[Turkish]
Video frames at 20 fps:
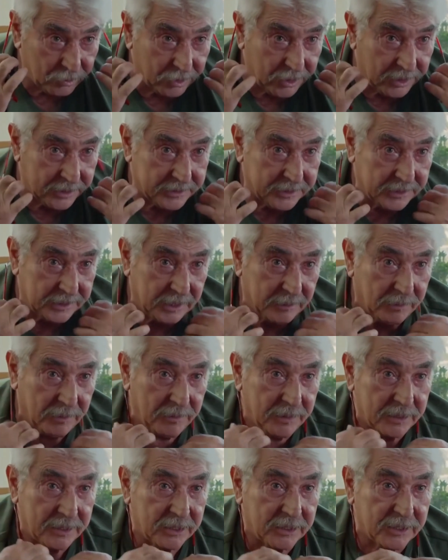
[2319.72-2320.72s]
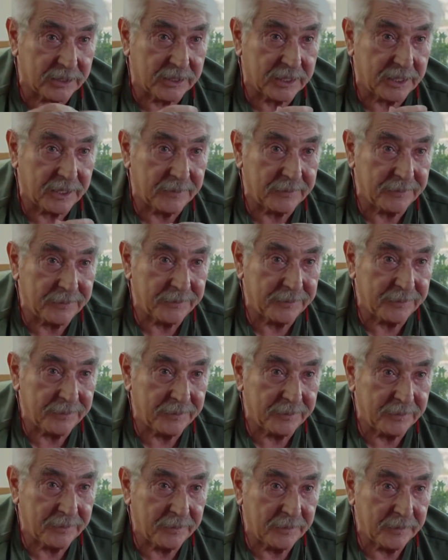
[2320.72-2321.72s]
omurgasını yapamadık işte.
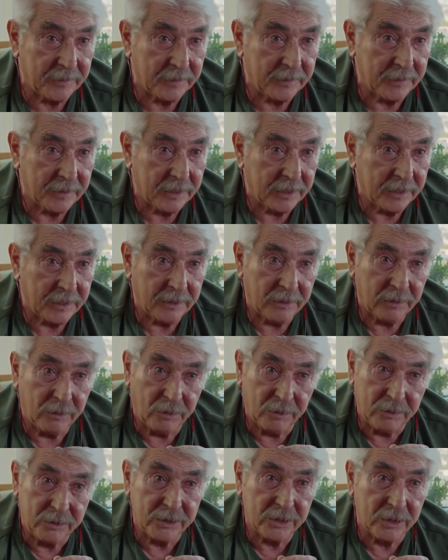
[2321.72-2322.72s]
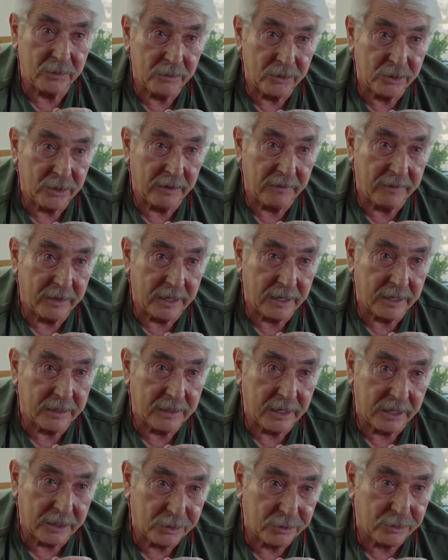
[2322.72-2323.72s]
Onca
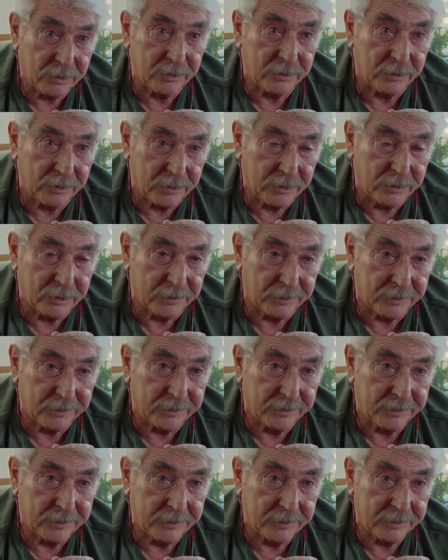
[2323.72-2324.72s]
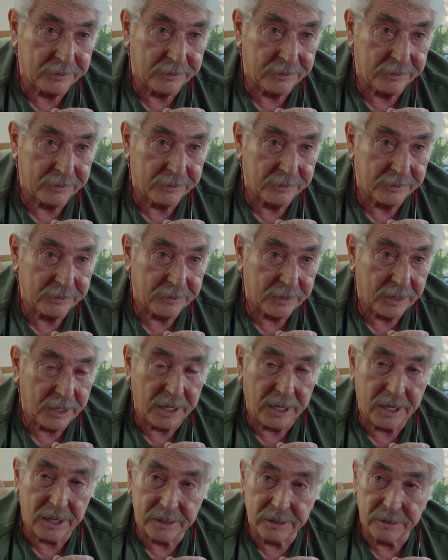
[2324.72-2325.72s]
mücevhere taş kondurdum...
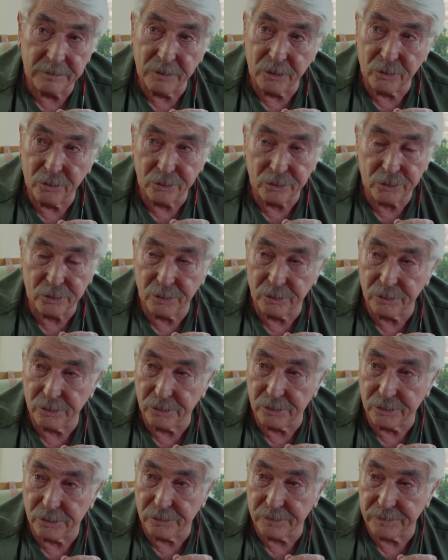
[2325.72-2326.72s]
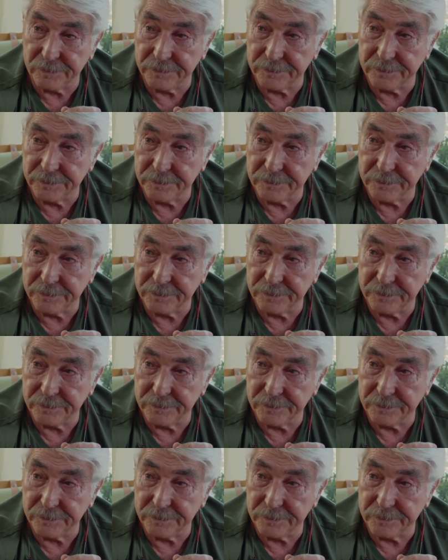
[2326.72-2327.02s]
...hayatıma kuş kondurdum.